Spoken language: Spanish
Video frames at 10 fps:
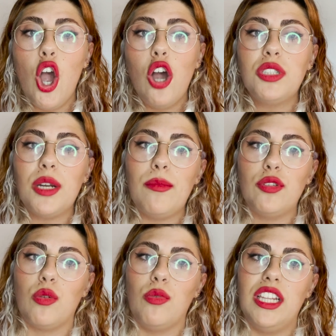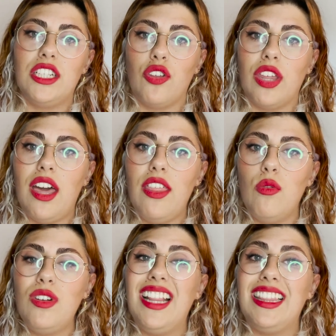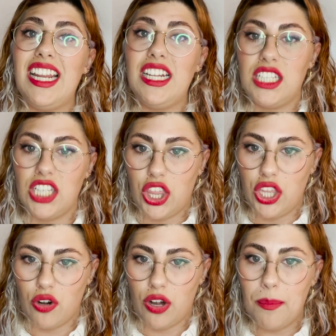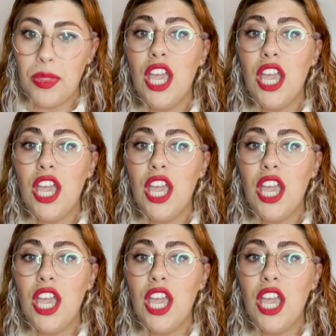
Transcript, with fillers: observamos cómo el deseo de cada una transiciona.